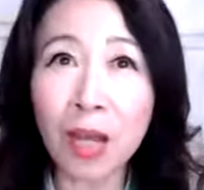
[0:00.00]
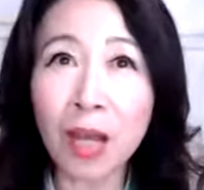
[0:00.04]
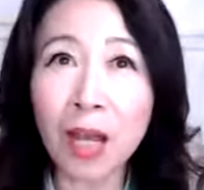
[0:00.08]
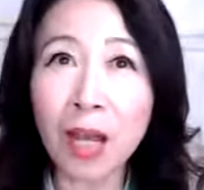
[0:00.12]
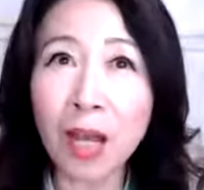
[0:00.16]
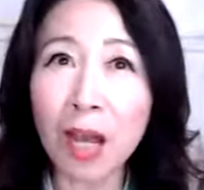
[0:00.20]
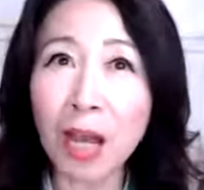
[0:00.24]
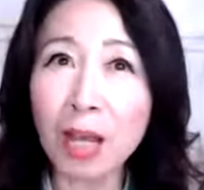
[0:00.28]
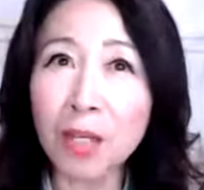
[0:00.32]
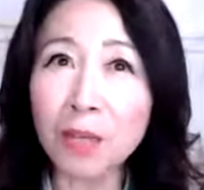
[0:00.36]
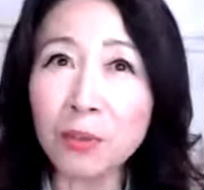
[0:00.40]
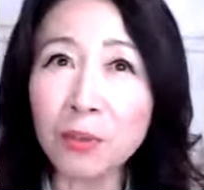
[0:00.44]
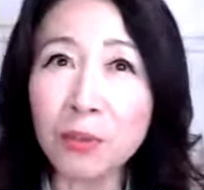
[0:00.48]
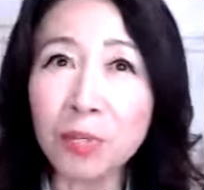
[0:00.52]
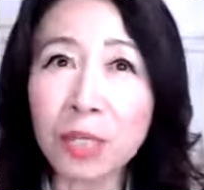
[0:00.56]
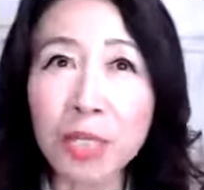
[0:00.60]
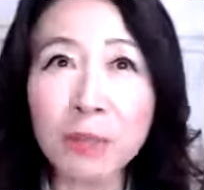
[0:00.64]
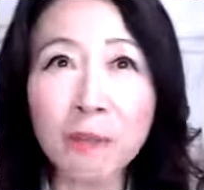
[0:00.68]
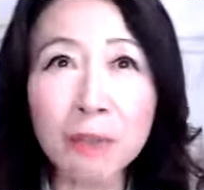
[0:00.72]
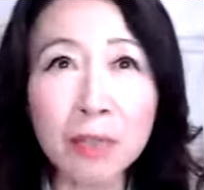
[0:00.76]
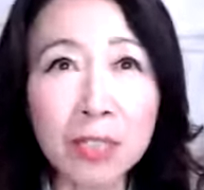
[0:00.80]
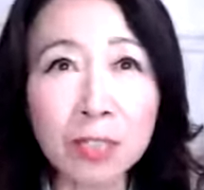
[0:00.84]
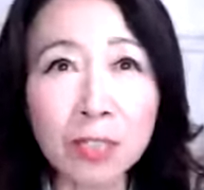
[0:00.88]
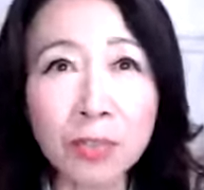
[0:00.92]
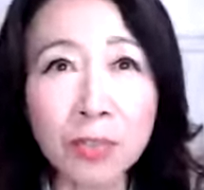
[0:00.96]
あの
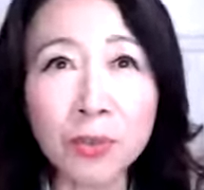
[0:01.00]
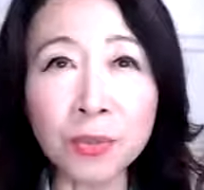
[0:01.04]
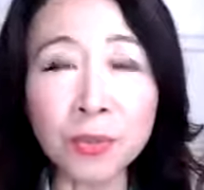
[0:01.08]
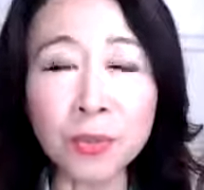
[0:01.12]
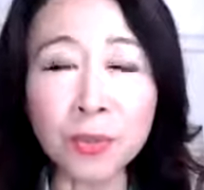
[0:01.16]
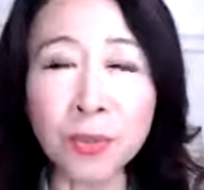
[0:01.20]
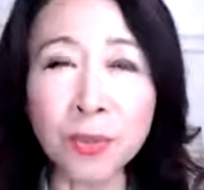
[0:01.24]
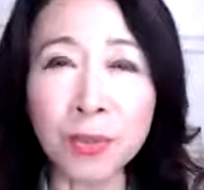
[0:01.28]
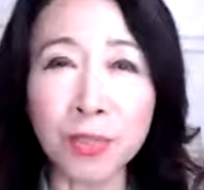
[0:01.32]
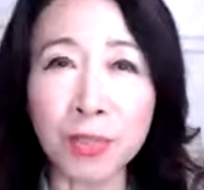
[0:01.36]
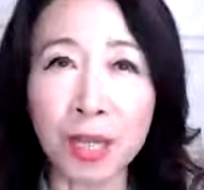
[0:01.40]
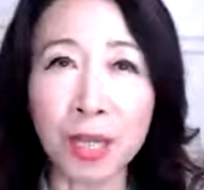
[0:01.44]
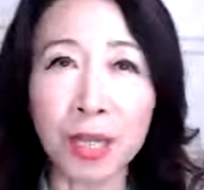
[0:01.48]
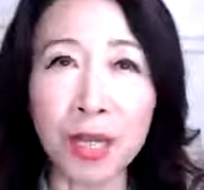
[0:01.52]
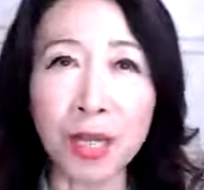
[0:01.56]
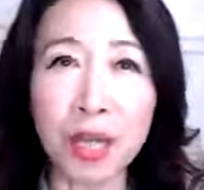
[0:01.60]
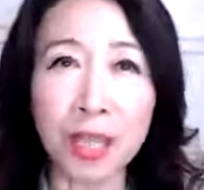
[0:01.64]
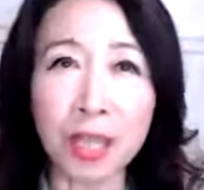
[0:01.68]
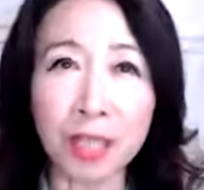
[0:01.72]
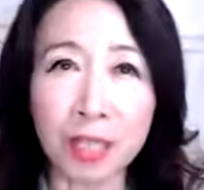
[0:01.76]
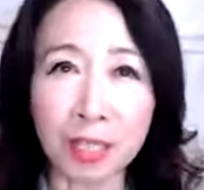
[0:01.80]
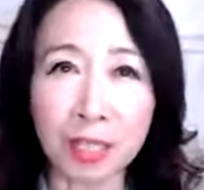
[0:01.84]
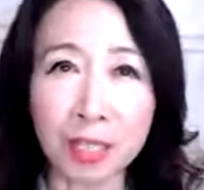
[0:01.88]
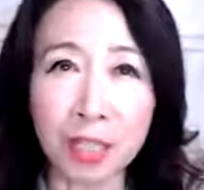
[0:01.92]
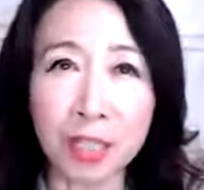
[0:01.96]
リーマンショックを
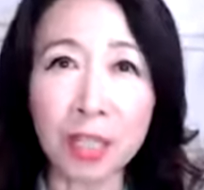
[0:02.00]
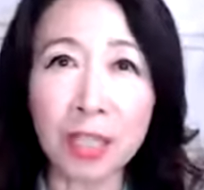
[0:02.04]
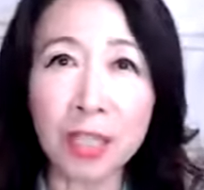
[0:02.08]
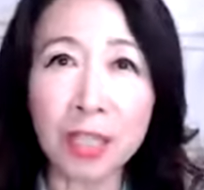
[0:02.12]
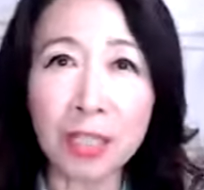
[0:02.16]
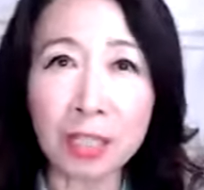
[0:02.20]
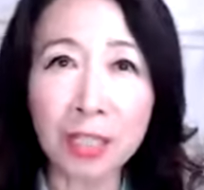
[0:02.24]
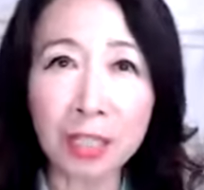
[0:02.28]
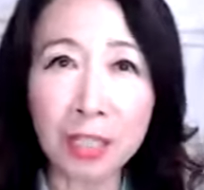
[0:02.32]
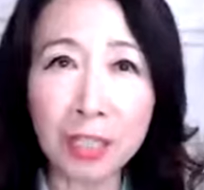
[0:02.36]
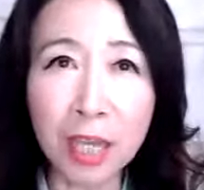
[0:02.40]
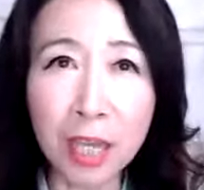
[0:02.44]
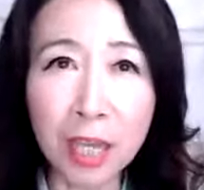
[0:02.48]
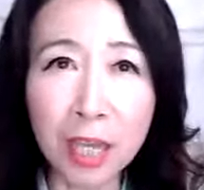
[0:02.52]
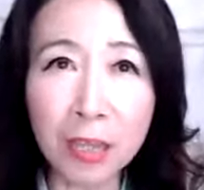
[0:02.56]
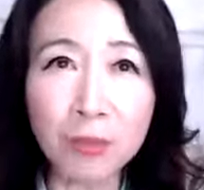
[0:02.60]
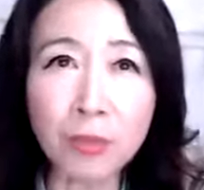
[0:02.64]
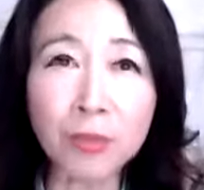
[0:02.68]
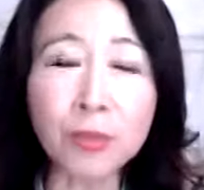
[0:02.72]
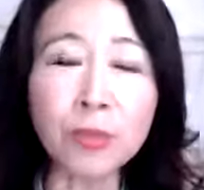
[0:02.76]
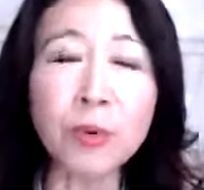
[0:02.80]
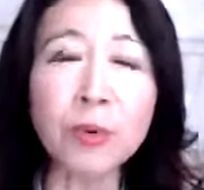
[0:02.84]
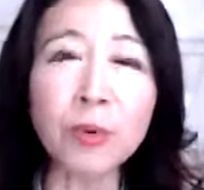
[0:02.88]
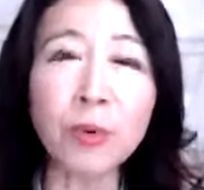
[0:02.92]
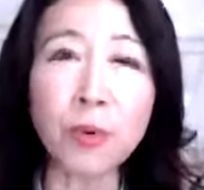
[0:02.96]
境に大
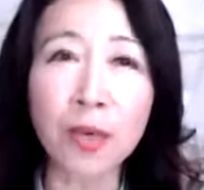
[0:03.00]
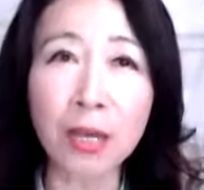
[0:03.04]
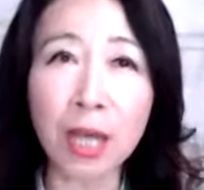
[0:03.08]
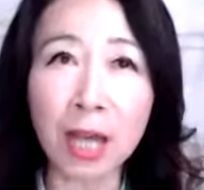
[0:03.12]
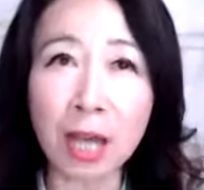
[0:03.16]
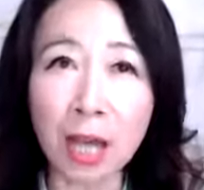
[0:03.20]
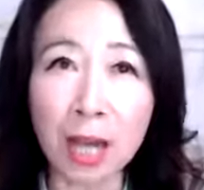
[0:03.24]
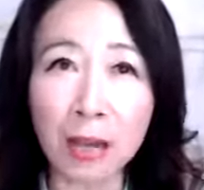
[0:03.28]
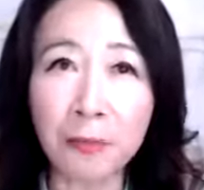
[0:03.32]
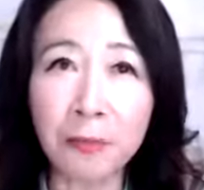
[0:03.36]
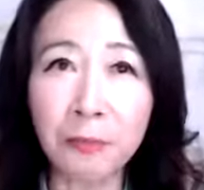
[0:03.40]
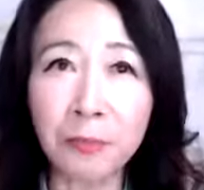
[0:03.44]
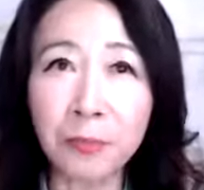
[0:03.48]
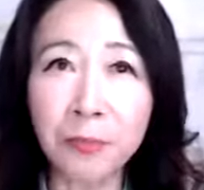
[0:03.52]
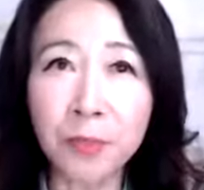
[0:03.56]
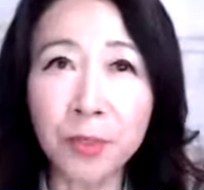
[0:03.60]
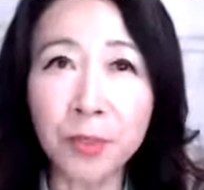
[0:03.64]
富豪が